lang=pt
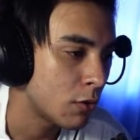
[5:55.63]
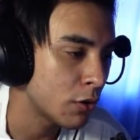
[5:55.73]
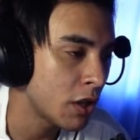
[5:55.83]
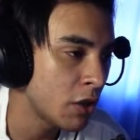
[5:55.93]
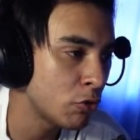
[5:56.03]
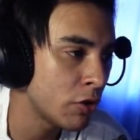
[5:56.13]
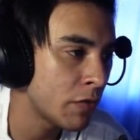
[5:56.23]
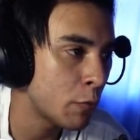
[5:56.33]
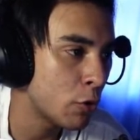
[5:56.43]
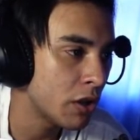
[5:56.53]
Ok, isso aí
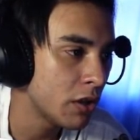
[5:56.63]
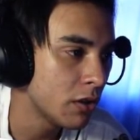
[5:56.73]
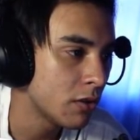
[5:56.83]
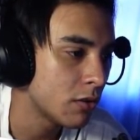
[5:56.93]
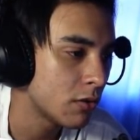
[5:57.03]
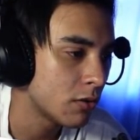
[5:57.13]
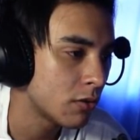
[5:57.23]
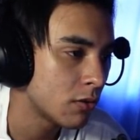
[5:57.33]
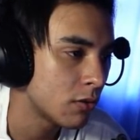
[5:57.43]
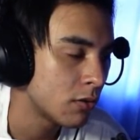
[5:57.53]
vai morrer.
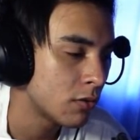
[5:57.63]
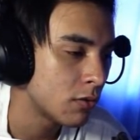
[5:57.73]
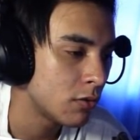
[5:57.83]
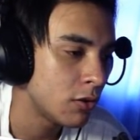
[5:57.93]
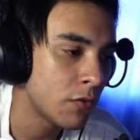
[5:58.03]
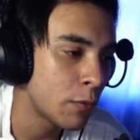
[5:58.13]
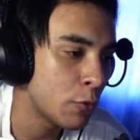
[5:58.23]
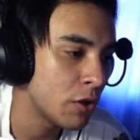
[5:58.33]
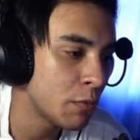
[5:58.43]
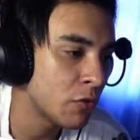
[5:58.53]
Não vai
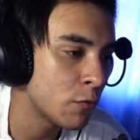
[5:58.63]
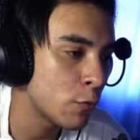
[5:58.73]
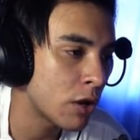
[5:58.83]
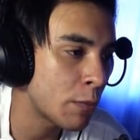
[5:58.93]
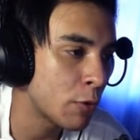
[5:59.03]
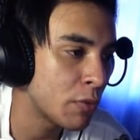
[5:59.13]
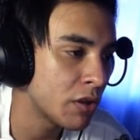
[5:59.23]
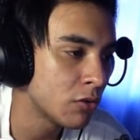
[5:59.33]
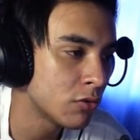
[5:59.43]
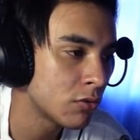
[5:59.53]
morrer, mas eu vou curar pelo
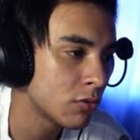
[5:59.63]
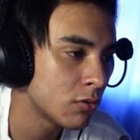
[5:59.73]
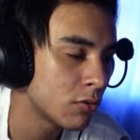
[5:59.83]
menos.